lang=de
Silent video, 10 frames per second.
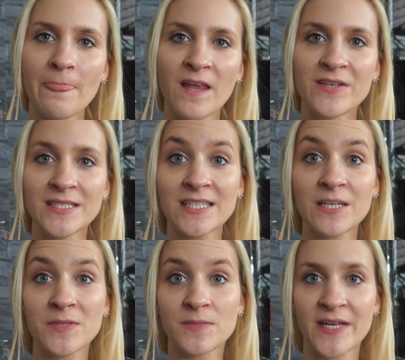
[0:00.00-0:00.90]
Wie gesagt, ich
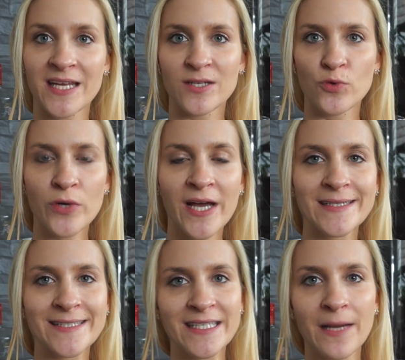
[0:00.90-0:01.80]
habe das bei der Edona
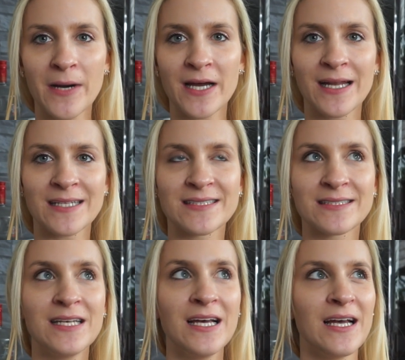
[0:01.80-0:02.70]
in Trier machen
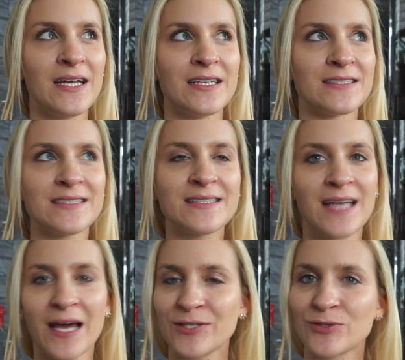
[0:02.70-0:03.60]
lassen. Es ist
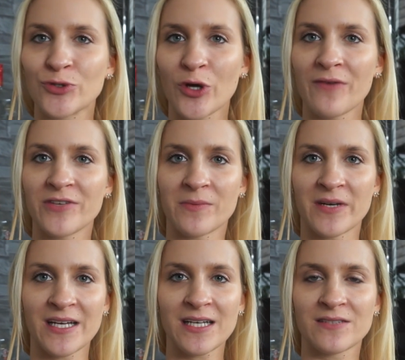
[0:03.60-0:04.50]
gar nicht so teuer, wie ich immer
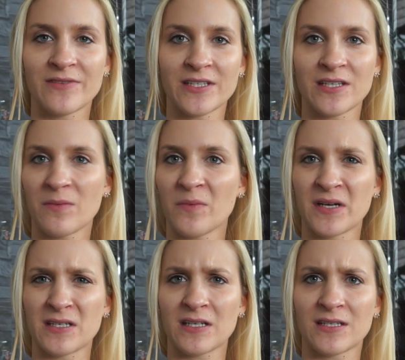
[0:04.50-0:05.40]
dachte, weil ich habe immer
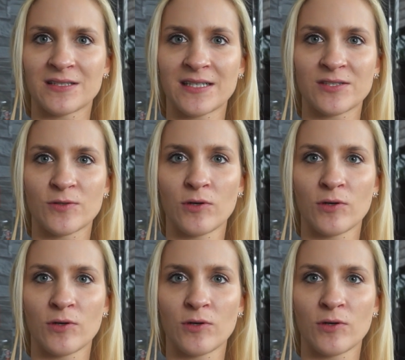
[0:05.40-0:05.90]
gedacht, das heißt so